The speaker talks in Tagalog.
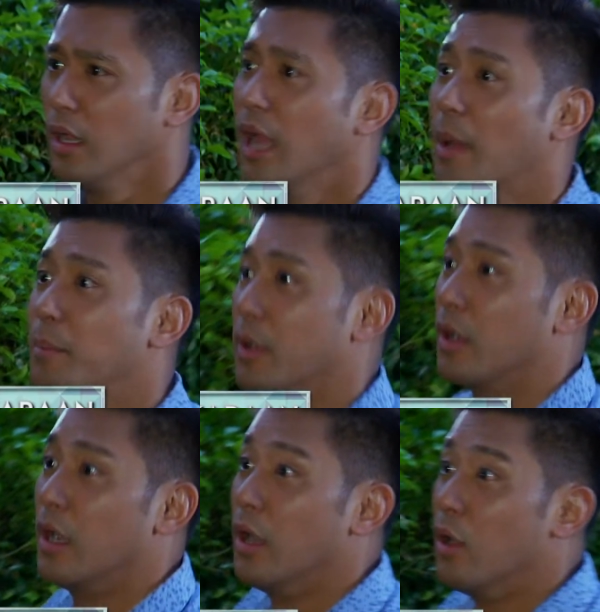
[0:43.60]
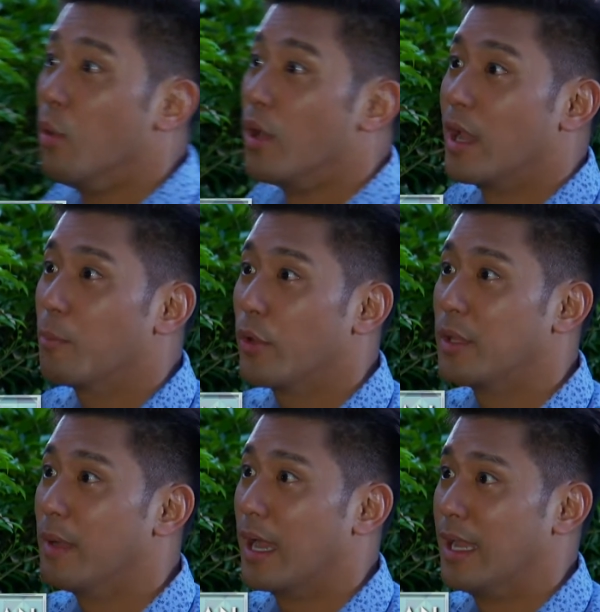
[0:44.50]
Amber, walang pwede
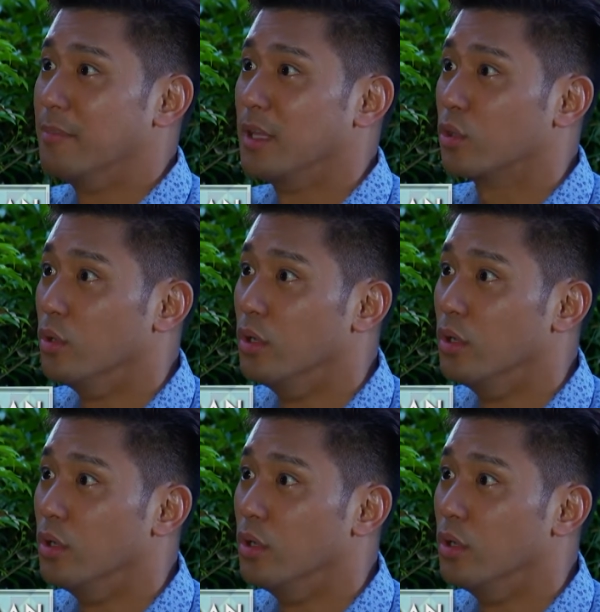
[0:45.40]
makaalam nito.